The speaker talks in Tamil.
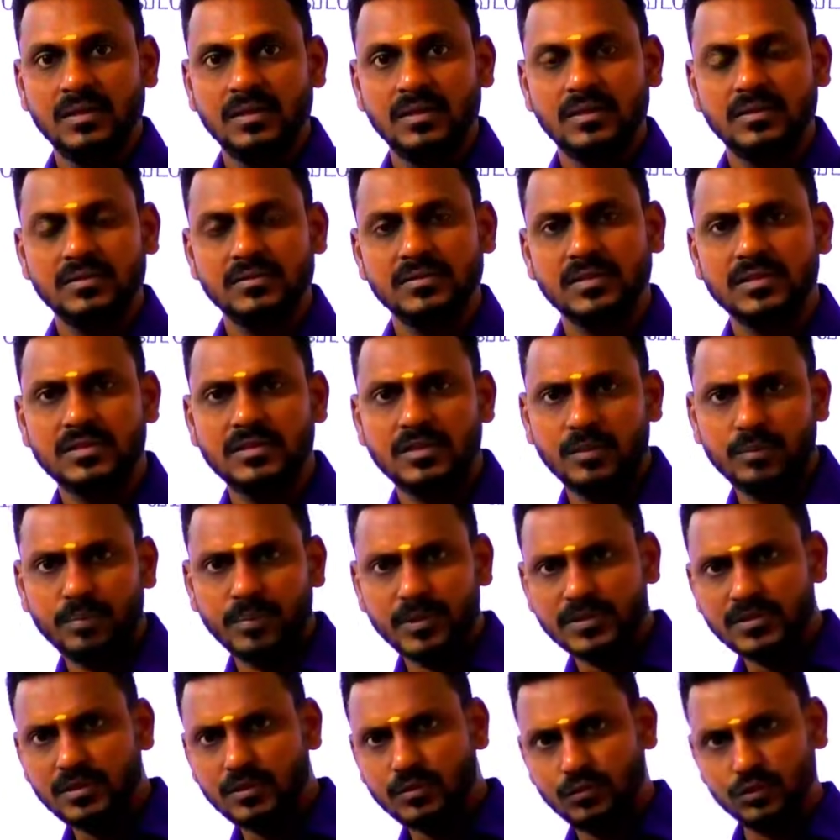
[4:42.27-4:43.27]
ஸோ இது எப்படி
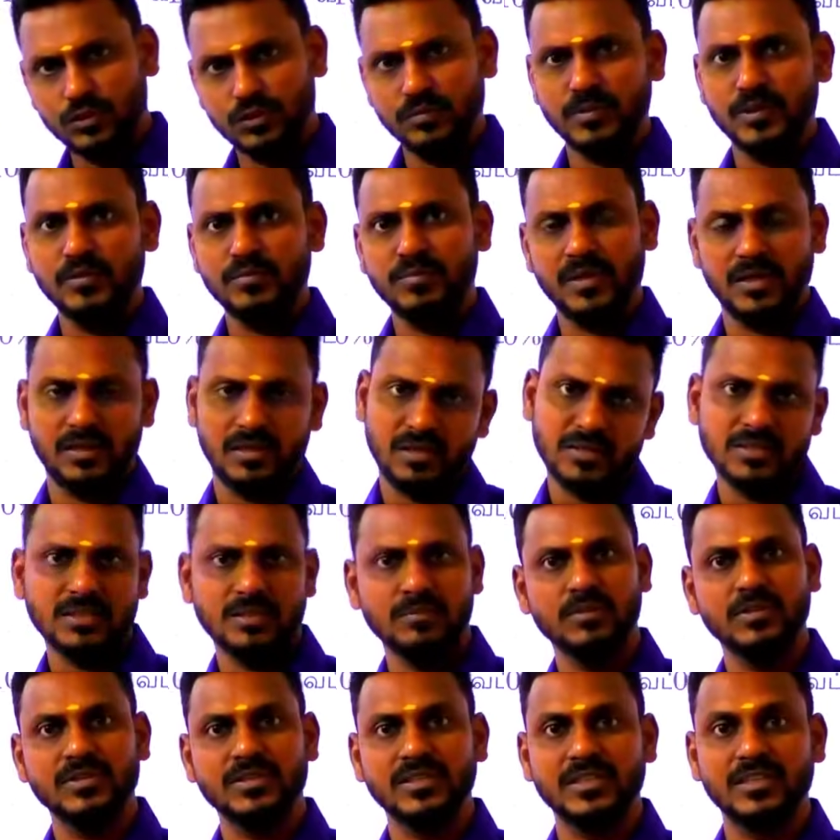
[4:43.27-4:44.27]
சார் குத்து மதிப்பாக எல்லா
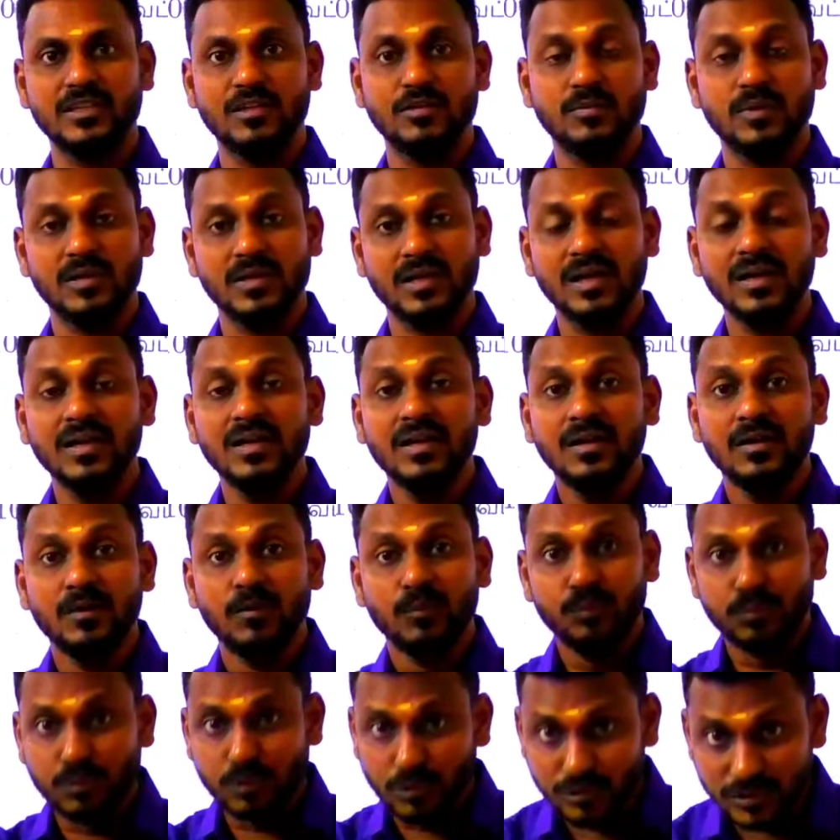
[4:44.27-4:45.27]
சமூகம் செட் ஆகுமானா
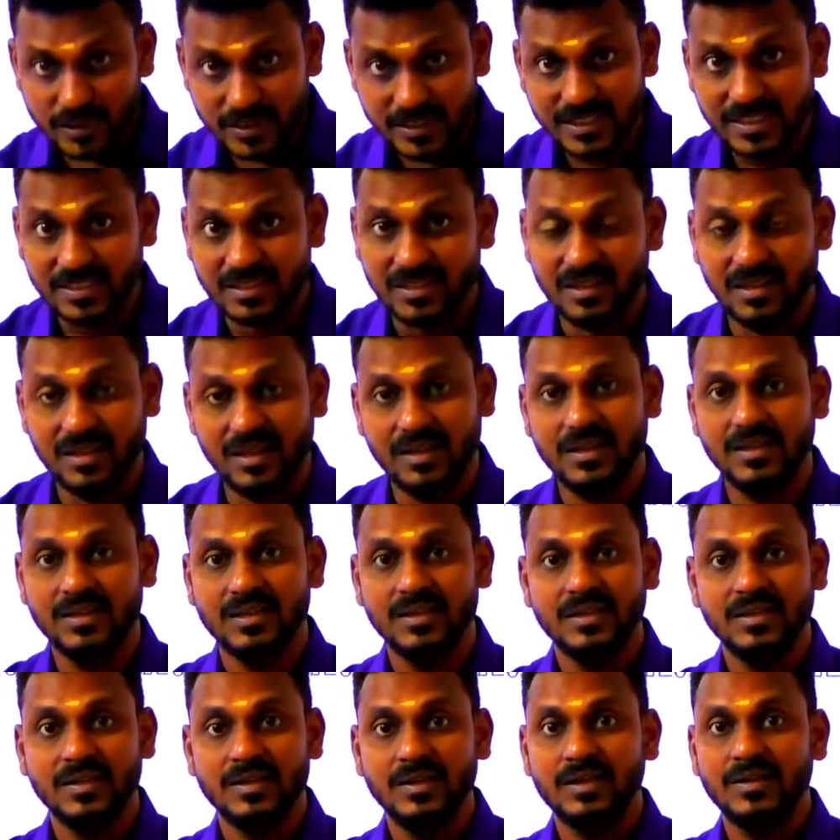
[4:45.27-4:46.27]
ப்ரொசீஜராக
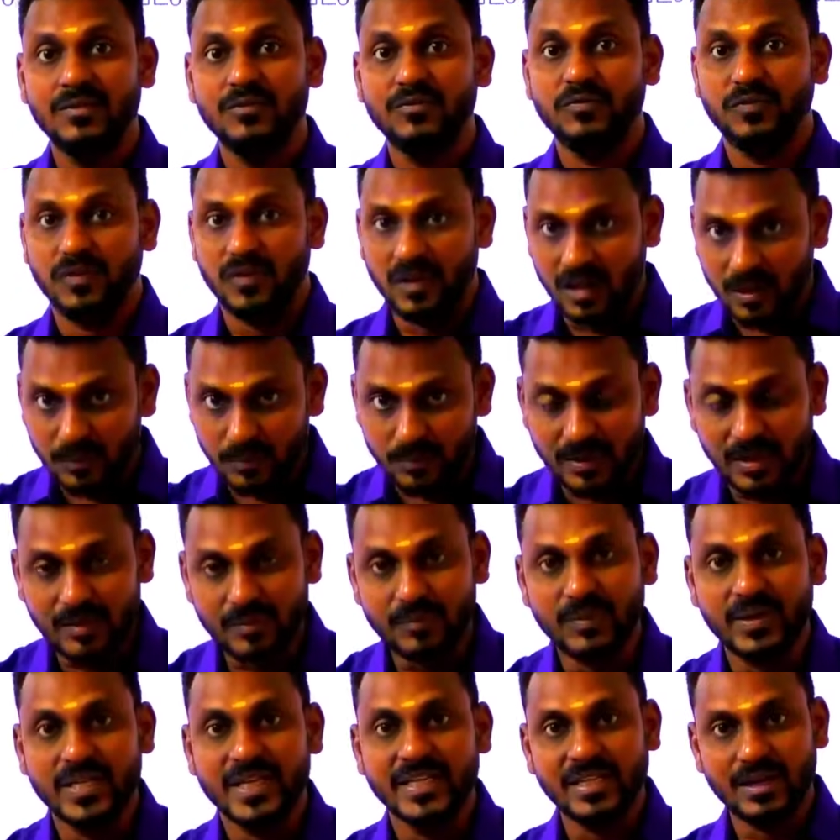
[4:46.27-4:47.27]
ஃபார்முலா
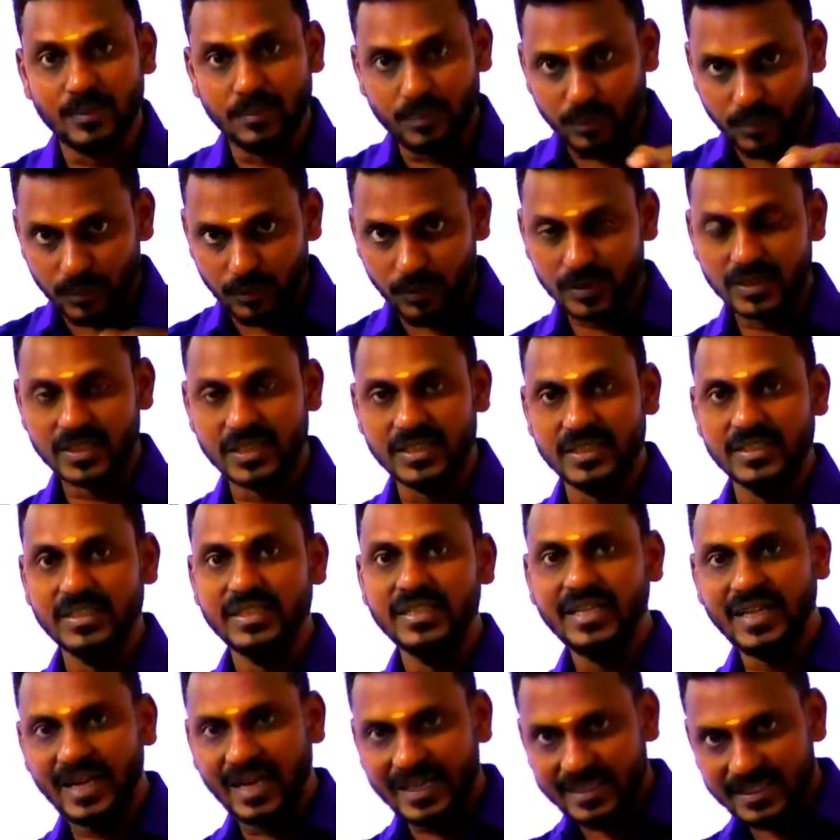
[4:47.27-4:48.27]
படி நான் போட்டு
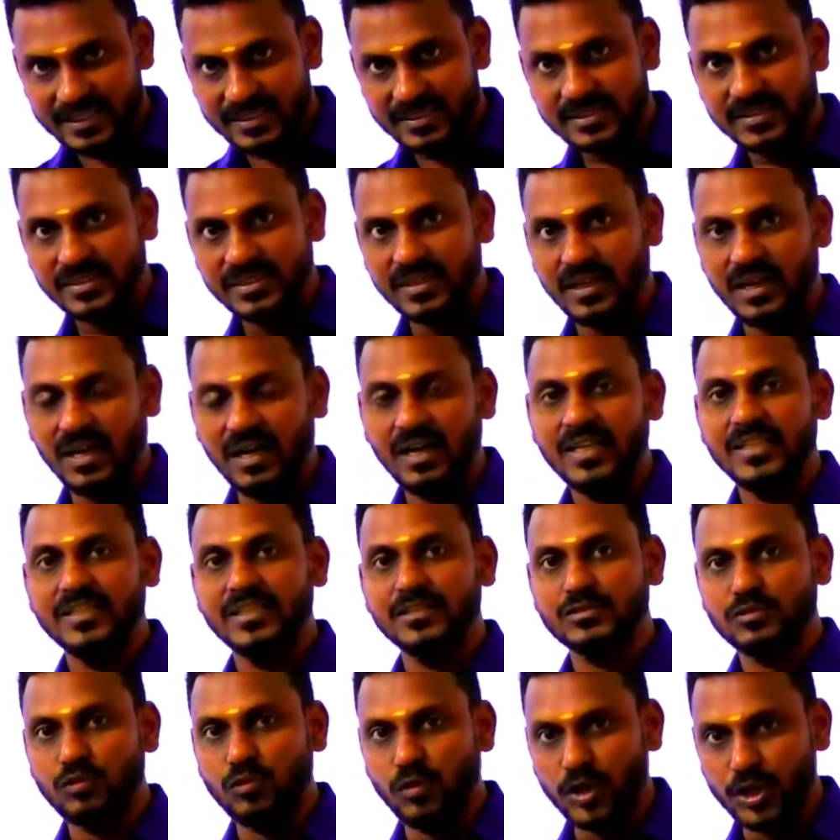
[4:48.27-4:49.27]
கடைசியாக இதை
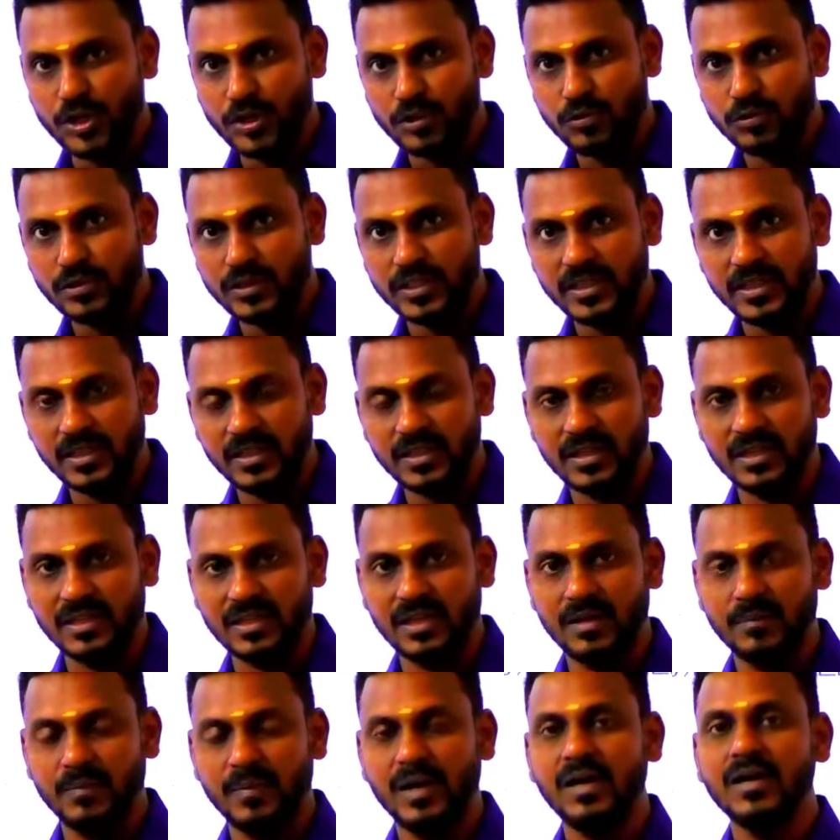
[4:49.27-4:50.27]
ஸ்கொயர் ரூட்
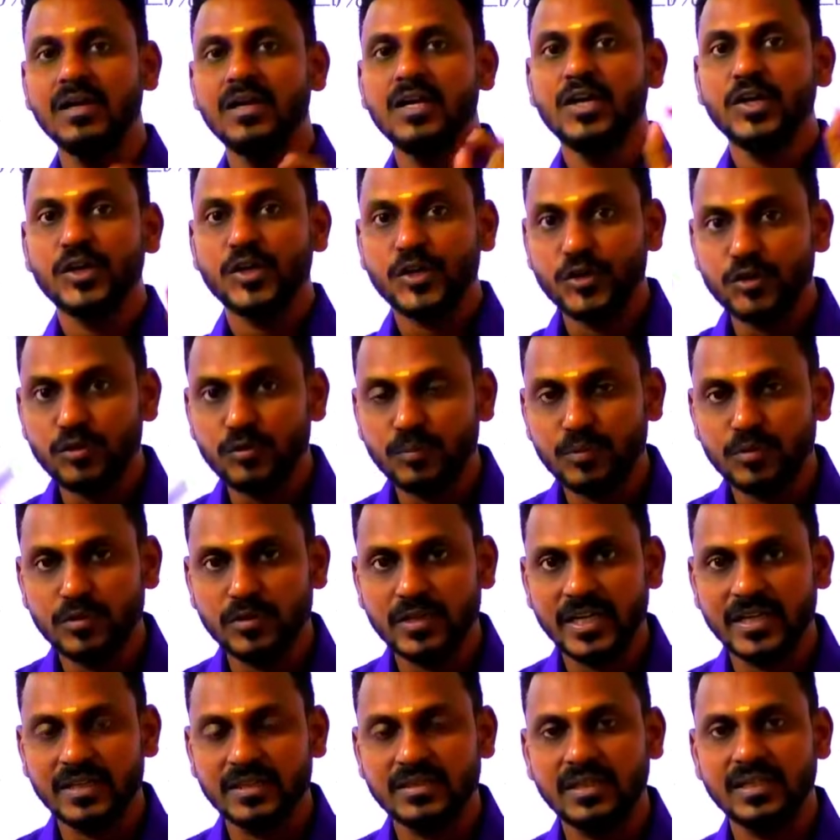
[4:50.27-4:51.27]
எடுக்கிறாமா கியூப் ரூட்
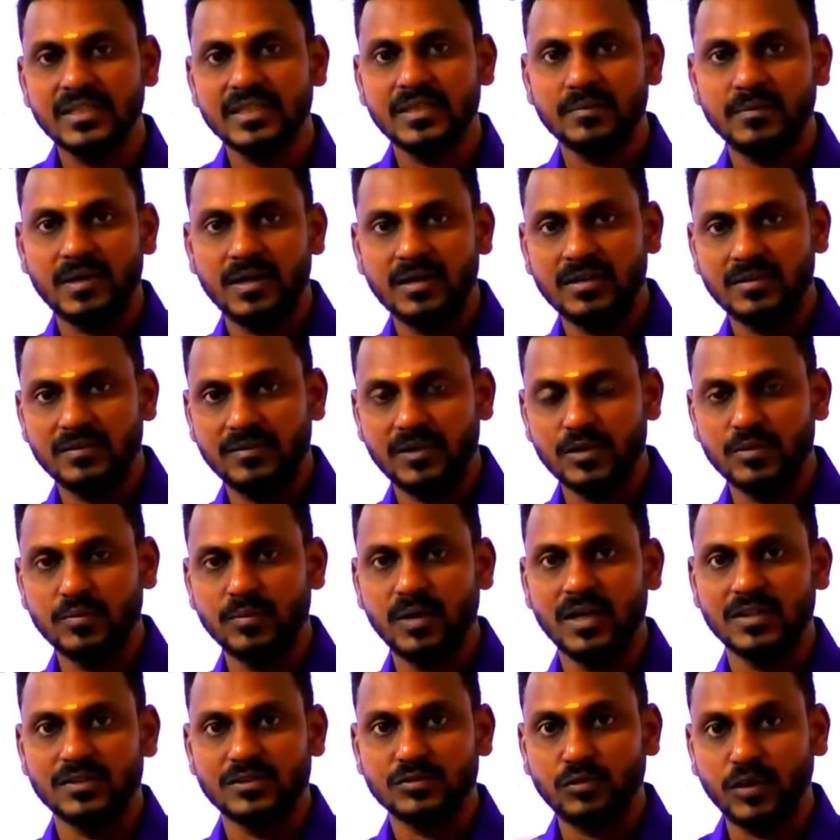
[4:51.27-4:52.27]
எடுத்தால் இந்த மா வருமா
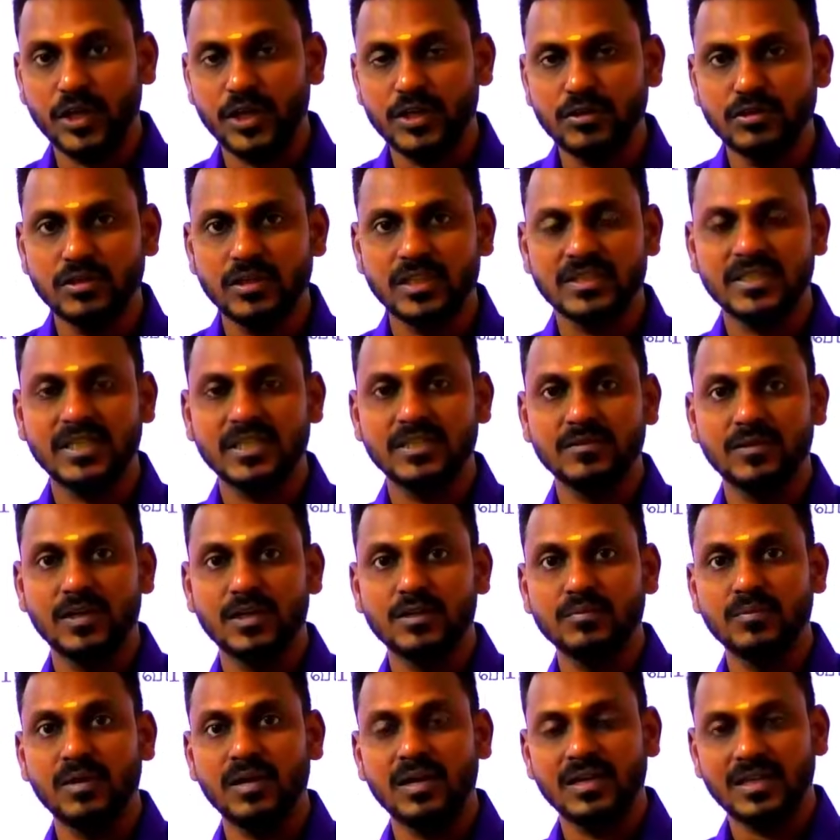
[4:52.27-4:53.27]
ஸ்கொயர் ரூட் எடுத்தால் இது
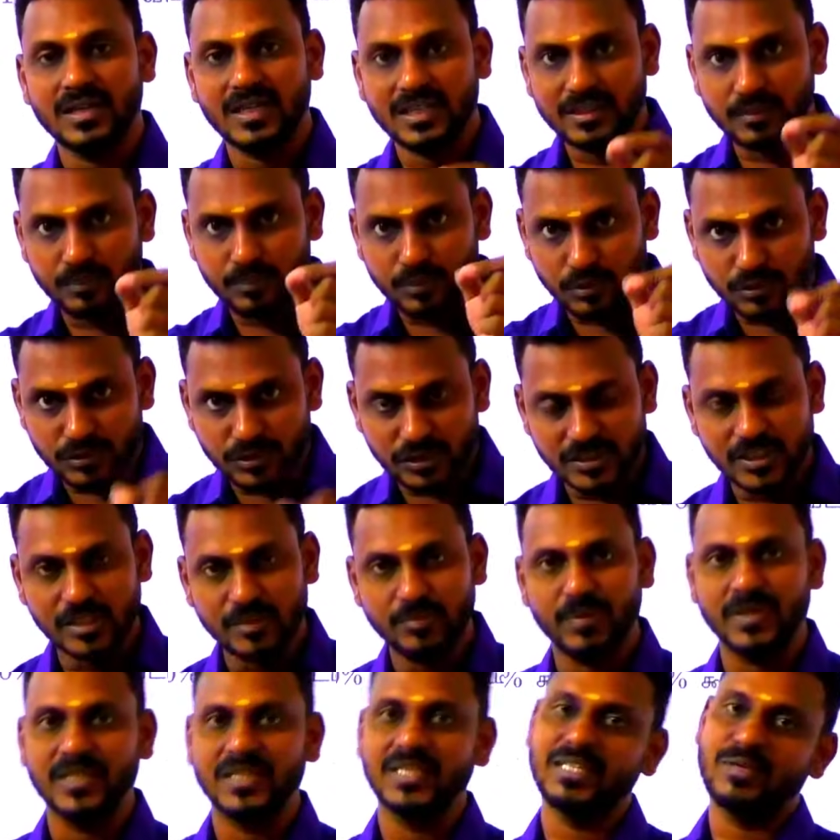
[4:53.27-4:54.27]
வருமாங்கிற அந்த ப்ரொசீஜர்
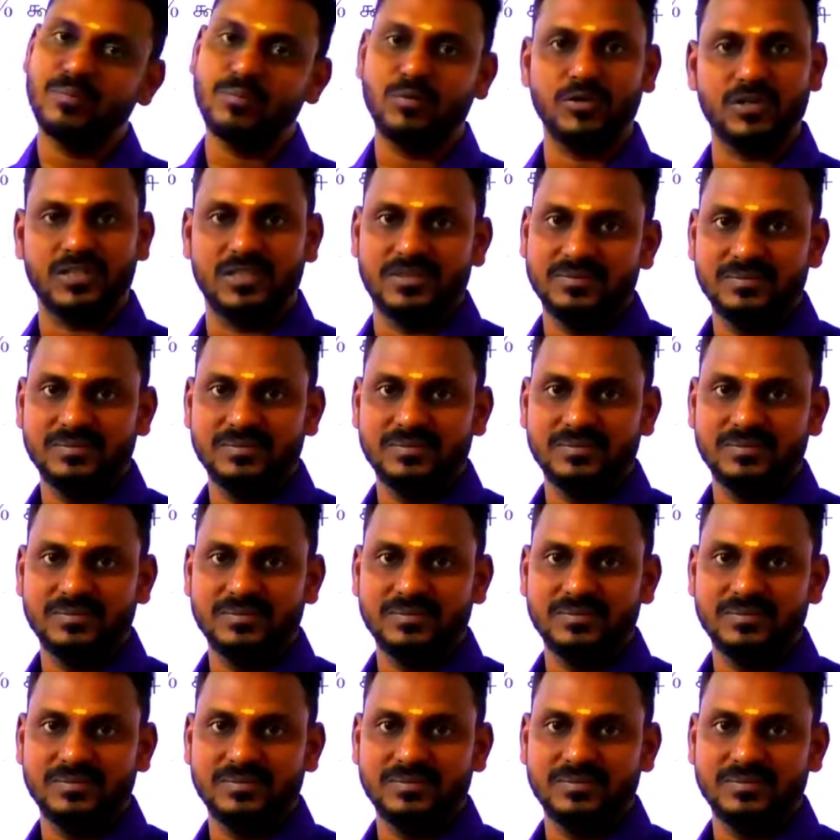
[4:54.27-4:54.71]
படி தான் நான் போடுறேன்